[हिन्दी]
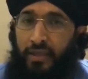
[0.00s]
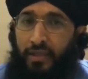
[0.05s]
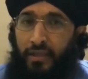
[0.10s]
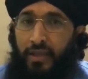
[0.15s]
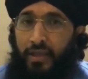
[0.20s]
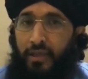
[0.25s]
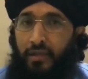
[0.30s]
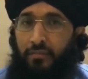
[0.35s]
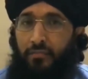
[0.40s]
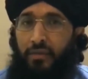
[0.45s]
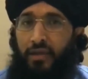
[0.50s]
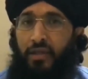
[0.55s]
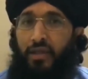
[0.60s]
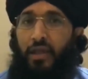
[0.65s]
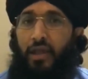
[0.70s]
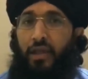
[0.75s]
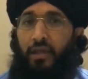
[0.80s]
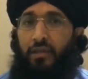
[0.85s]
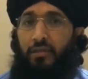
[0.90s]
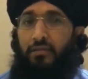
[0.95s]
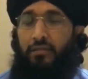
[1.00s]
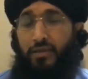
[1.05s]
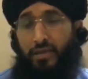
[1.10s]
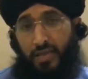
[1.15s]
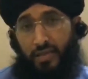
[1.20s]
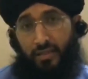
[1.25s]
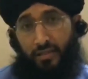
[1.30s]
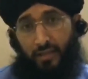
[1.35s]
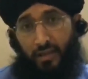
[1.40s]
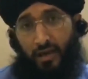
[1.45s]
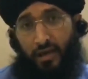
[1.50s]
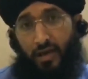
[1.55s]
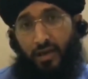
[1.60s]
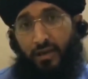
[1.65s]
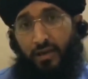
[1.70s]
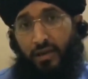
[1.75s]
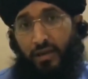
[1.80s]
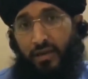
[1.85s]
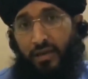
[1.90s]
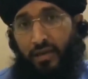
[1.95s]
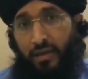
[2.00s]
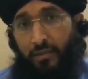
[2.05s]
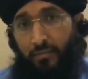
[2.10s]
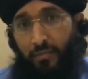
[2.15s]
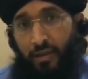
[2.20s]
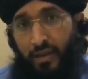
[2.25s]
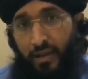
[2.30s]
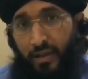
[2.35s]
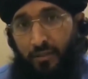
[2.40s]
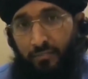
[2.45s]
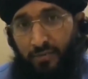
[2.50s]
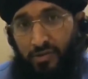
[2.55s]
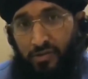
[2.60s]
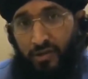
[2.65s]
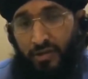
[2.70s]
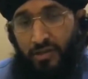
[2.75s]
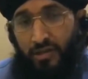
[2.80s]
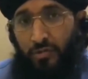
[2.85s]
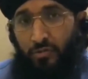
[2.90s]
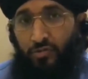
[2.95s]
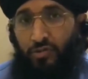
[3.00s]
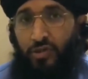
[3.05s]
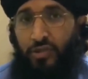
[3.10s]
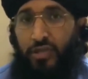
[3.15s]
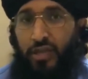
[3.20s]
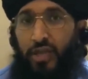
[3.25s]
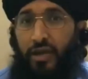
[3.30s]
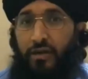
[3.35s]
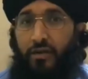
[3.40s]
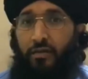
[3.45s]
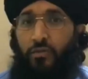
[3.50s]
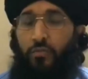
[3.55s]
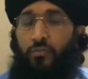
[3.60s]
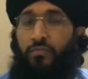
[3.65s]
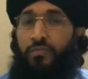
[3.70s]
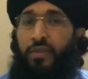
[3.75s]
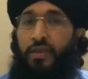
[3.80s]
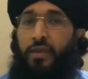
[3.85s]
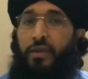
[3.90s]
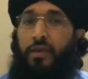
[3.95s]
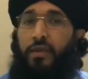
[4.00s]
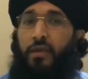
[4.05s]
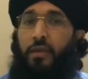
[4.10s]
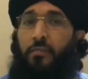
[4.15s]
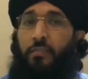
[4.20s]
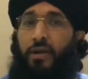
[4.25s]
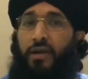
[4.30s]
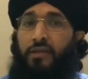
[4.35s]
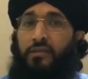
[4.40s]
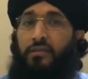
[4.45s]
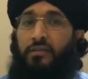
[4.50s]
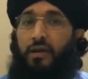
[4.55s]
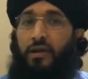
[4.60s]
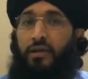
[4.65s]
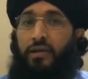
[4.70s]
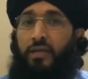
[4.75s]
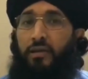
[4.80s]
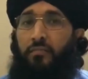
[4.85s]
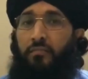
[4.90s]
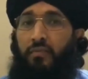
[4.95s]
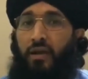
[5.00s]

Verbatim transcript: लेकिन मेरी हैरत की इंतहा न रही कि मैंने पिछले दिनों से देख रहा हूँ कि पाकिस्तान के